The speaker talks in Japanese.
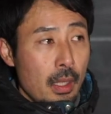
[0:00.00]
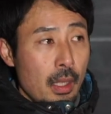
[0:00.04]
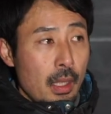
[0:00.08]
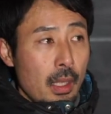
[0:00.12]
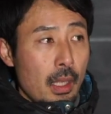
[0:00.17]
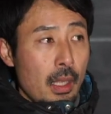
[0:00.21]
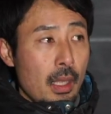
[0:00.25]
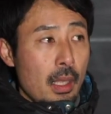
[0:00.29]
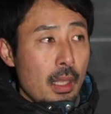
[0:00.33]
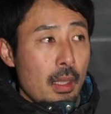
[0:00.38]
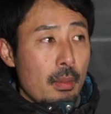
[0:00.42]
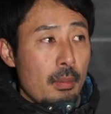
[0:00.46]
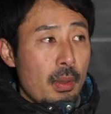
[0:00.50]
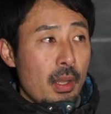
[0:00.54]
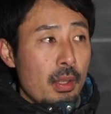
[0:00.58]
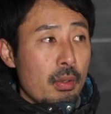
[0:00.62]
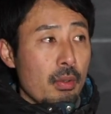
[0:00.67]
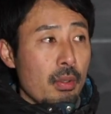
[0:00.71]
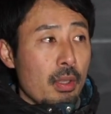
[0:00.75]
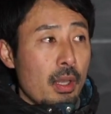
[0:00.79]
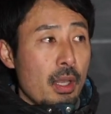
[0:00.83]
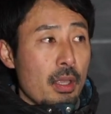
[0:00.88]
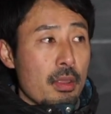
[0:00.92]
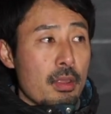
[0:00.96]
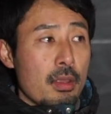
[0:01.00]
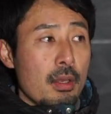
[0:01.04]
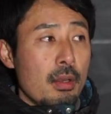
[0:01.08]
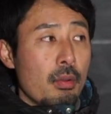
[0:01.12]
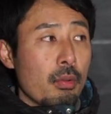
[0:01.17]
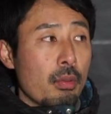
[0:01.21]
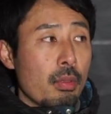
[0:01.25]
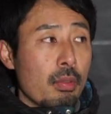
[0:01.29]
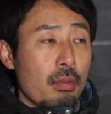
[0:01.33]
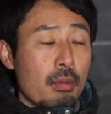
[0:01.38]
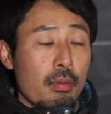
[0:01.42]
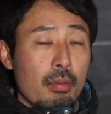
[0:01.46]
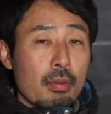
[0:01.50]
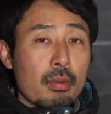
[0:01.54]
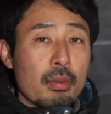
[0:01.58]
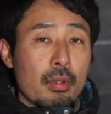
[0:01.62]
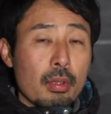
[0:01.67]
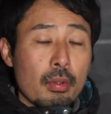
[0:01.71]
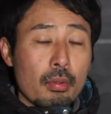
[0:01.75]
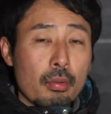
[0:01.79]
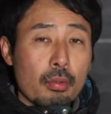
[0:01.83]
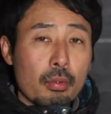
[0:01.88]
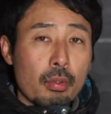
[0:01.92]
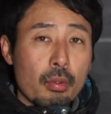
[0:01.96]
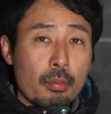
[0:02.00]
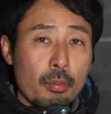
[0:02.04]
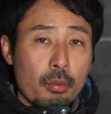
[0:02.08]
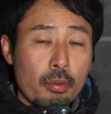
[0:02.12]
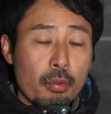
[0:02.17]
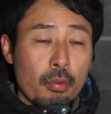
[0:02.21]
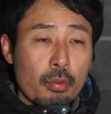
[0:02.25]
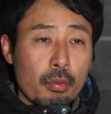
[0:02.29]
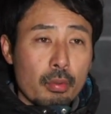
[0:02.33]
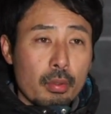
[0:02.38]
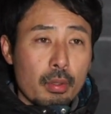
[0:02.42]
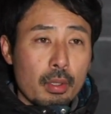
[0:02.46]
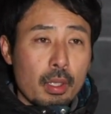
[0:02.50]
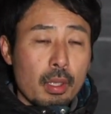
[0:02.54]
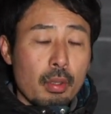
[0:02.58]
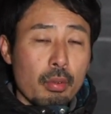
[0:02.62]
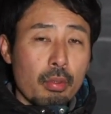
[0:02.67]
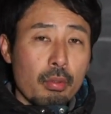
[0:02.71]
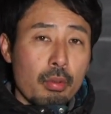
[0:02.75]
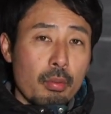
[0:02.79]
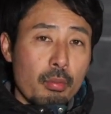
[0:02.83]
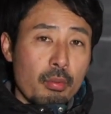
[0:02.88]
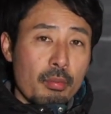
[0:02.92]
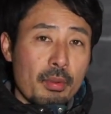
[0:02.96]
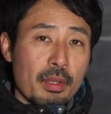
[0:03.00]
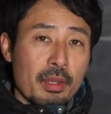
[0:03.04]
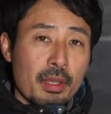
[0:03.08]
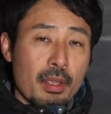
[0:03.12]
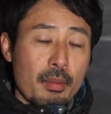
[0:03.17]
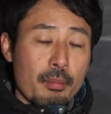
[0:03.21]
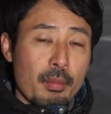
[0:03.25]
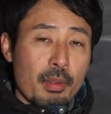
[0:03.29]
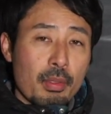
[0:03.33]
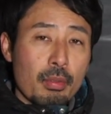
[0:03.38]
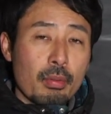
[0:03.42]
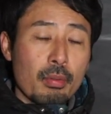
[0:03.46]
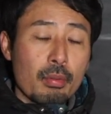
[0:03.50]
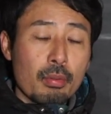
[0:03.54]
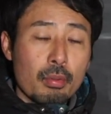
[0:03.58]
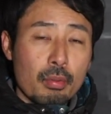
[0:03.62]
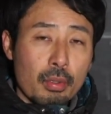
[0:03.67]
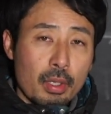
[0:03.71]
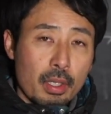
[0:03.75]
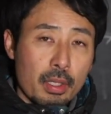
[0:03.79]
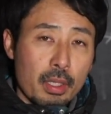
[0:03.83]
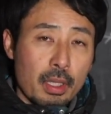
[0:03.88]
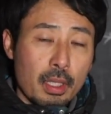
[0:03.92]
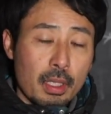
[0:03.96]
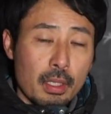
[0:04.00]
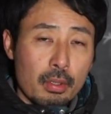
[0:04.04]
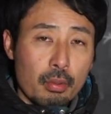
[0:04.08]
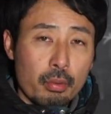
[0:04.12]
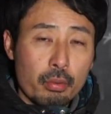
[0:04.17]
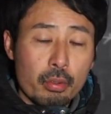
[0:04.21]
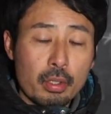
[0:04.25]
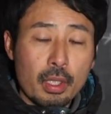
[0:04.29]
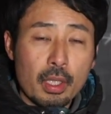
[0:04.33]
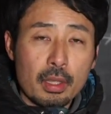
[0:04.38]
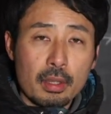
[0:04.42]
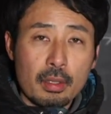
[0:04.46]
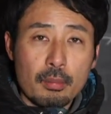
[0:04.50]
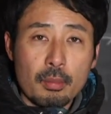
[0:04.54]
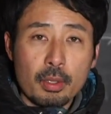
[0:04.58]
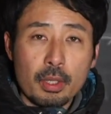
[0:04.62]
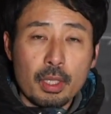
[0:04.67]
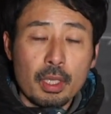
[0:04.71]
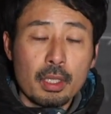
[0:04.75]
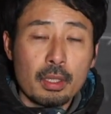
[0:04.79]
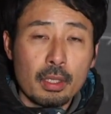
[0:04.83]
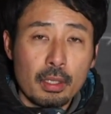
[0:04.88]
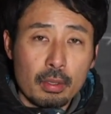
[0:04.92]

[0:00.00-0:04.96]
えー、丸い柱を作るっていうこともなんかそれもまた別の動画で今度やってみたい